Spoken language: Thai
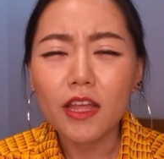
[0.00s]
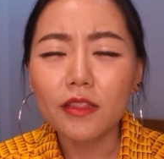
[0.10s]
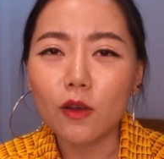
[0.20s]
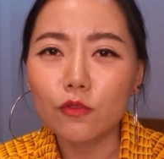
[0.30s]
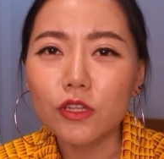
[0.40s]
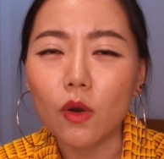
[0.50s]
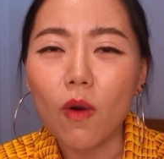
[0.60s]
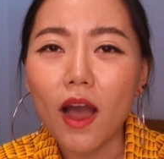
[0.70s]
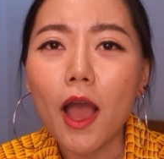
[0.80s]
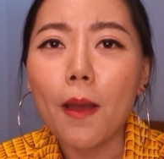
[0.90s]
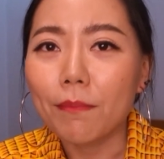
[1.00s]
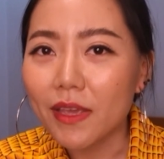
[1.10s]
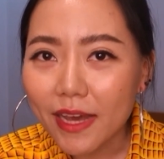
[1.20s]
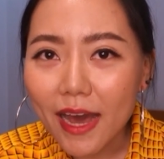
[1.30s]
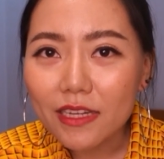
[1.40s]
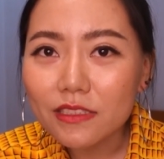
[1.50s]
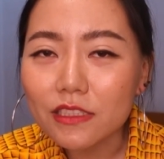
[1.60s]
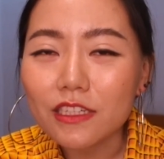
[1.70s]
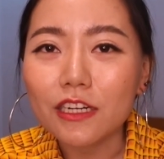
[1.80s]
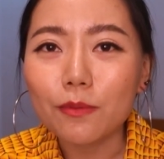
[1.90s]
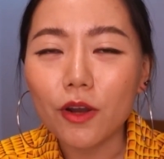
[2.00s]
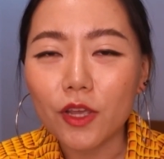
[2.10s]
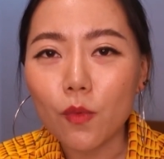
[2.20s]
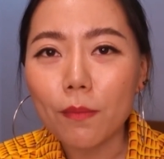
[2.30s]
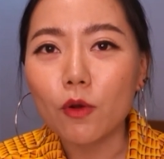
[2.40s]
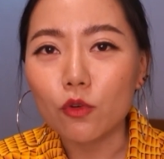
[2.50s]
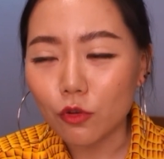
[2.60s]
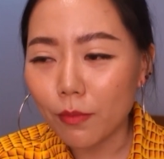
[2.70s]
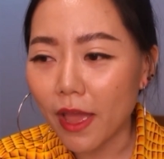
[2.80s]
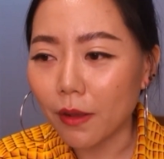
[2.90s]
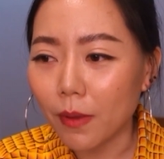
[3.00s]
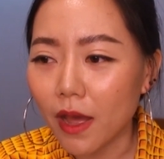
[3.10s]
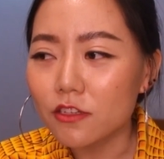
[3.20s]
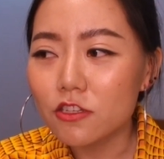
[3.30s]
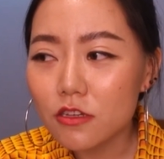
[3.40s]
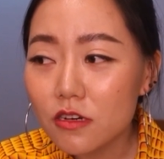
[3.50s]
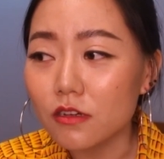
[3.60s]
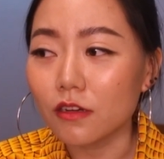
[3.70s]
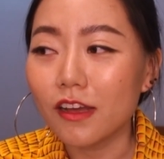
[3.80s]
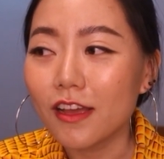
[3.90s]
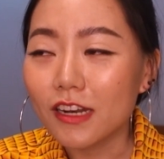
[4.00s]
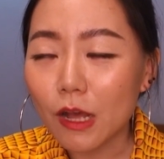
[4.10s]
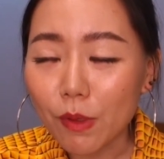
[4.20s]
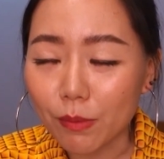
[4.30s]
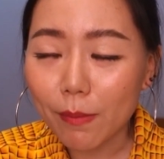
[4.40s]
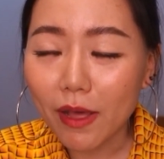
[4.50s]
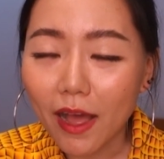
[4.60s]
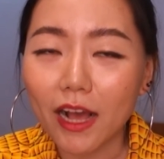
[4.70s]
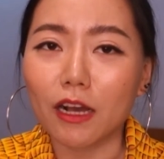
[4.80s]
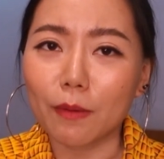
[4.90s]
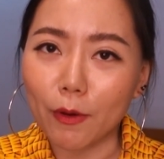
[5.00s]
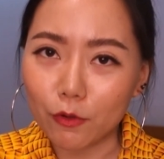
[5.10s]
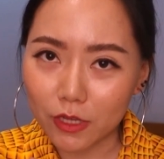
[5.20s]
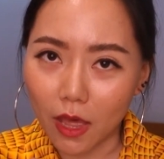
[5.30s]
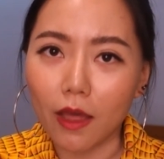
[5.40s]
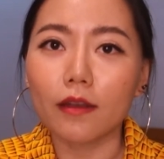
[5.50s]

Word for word: แต่รู้สึกว่าไม่กล้าซื้อเพราะคิดว่ามันคงต้องแพงมาก ซึ่งถ้าเปรียบเทียบราคากับกระเป๋าสา